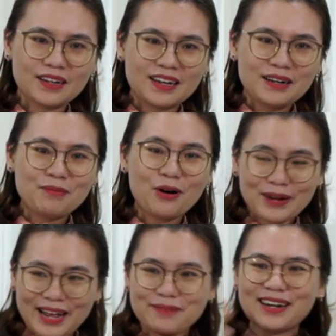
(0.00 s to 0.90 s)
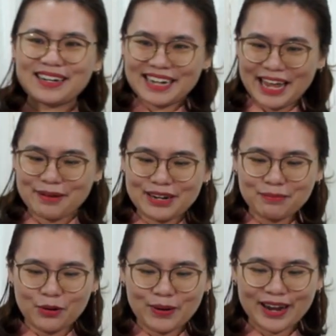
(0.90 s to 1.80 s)
Một hàm răng đẹp là
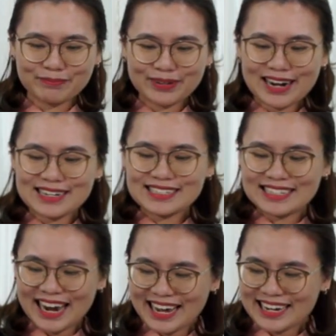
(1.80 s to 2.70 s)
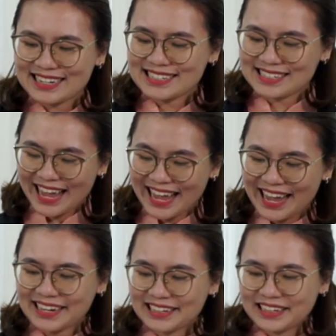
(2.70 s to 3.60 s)
một hàm răng trắng,
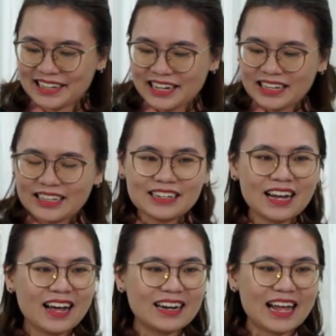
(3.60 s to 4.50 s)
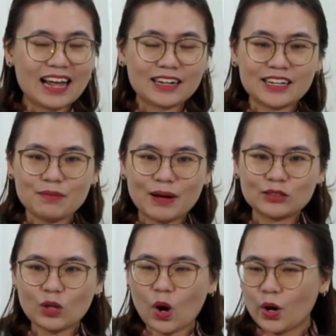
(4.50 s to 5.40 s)
sáng. Thế nên là khi mà
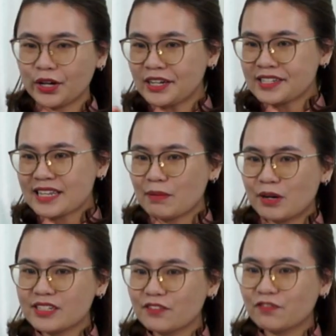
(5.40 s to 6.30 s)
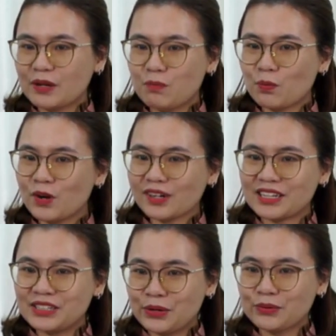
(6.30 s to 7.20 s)
tôi xem ở trên Facebook rất là
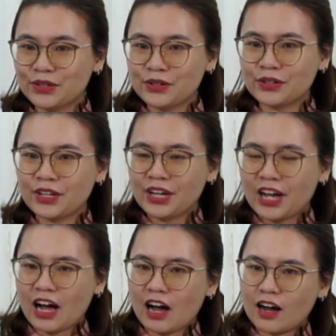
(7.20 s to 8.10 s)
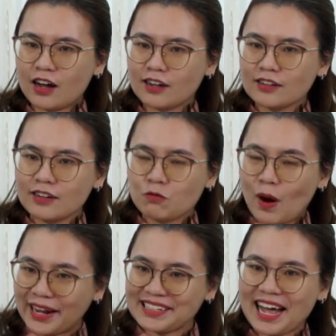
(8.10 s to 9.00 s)
nhiều người họ
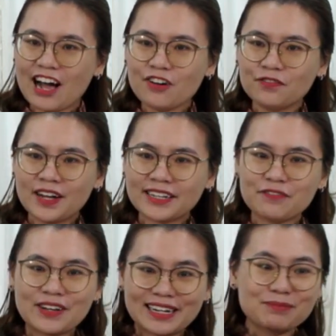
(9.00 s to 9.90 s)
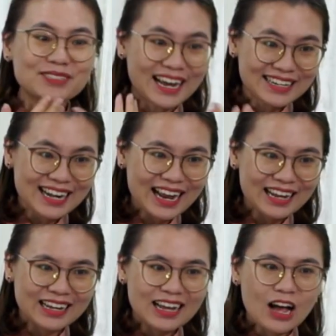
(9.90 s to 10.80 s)
quảng cáo về cái việc làm trắng
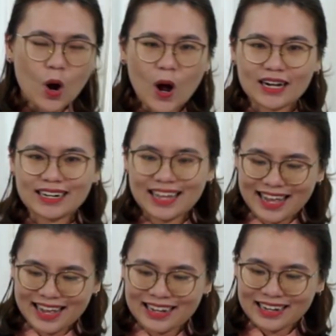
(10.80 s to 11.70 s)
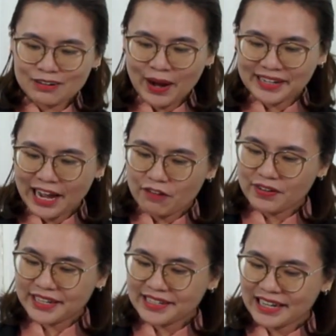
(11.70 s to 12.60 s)
răng hoặc là quảng cáo
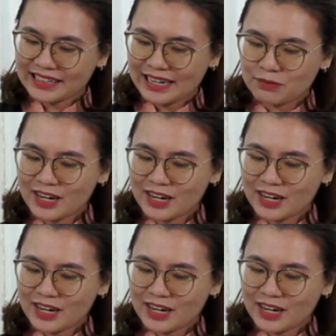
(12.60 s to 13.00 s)
về cái cách làm răng